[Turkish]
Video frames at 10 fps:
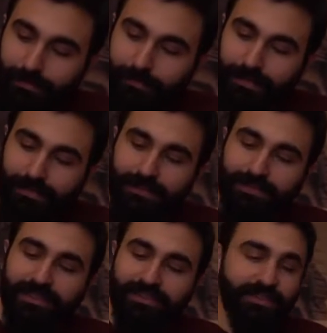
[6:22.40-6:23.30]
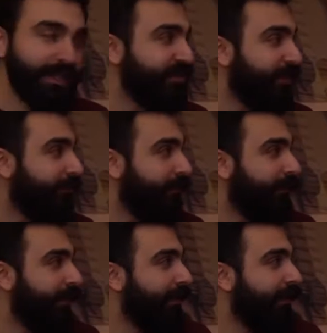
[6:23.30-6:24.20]
bakın, belki 80 bin
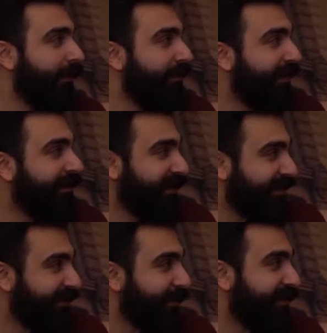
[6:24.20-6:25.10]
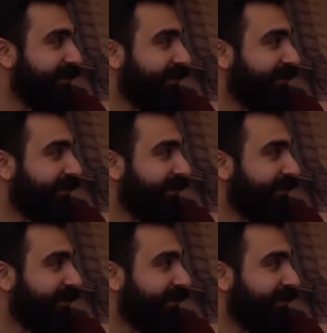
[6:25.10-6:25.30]
olmuştur e, takipçi. Tesisatçı mesaj